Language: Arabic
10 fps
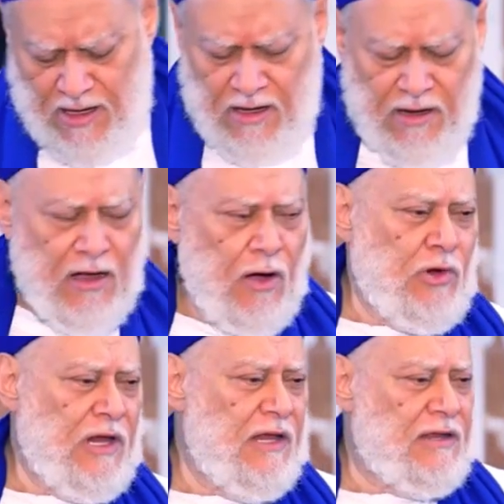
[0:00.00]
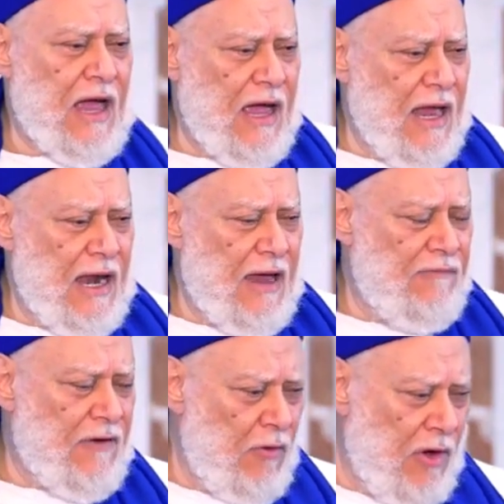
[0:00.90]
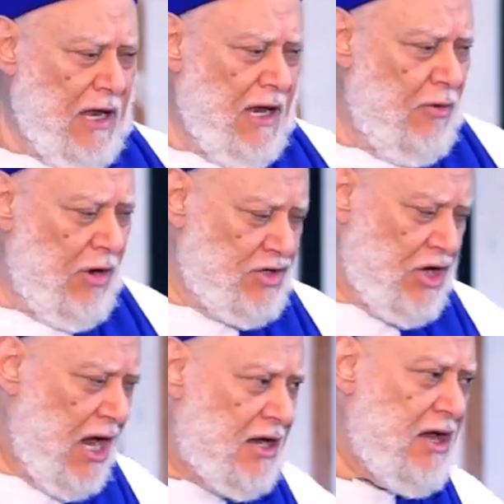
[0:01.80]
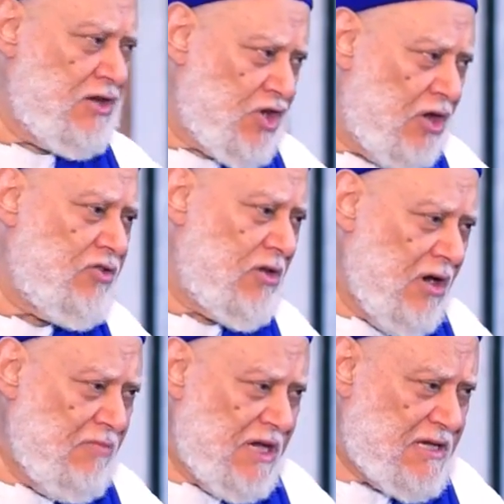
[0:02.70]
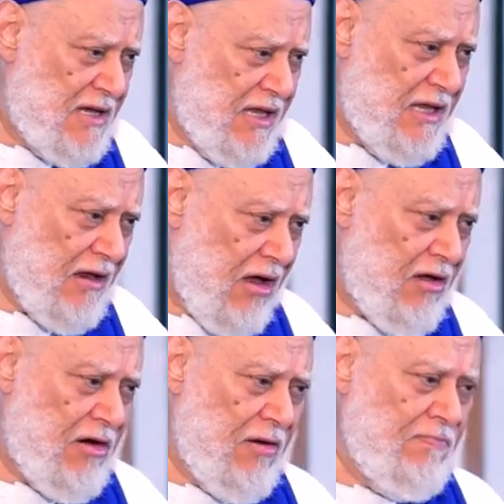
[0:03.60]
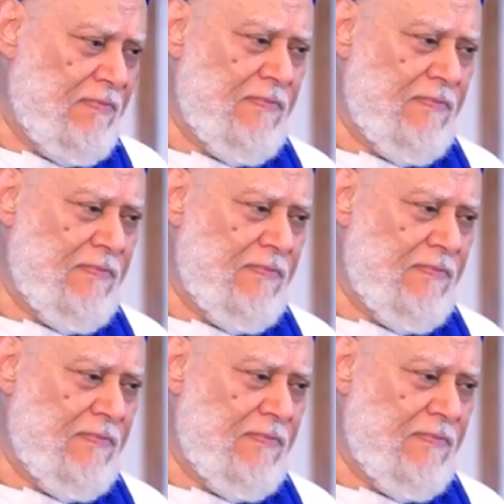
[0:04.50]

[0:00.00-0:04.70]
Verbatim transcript: لقوله تعالى فول وجهك شطر المسجد الحرام